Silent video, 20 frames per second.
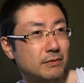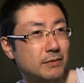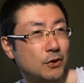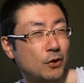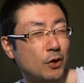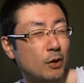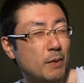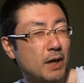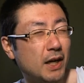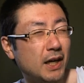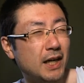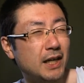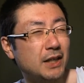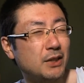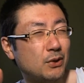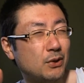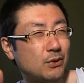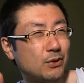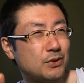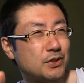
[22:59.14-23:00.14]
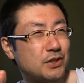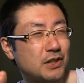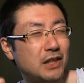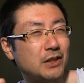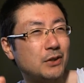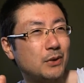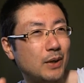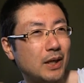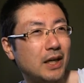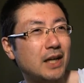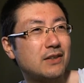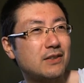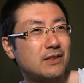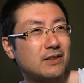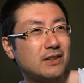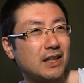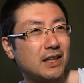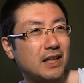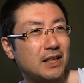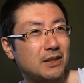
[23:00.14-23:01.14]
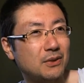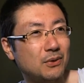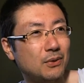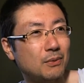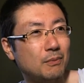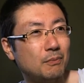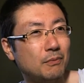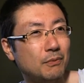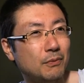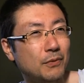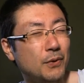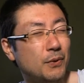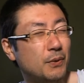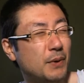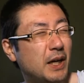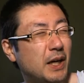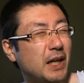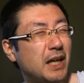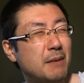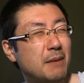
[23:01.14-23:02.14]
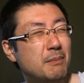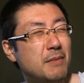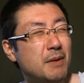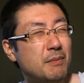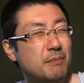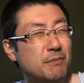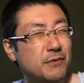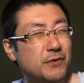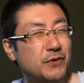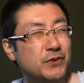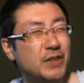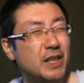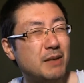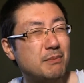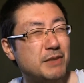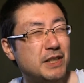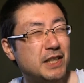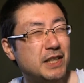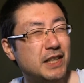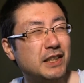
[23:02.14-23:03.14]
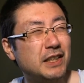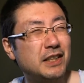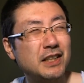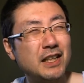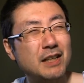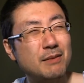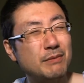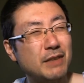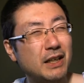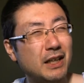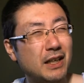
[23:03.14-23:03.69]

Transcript: 細かいとこ違うのはわかるんだけど、もうなんかあんま普段見慣れてないんだ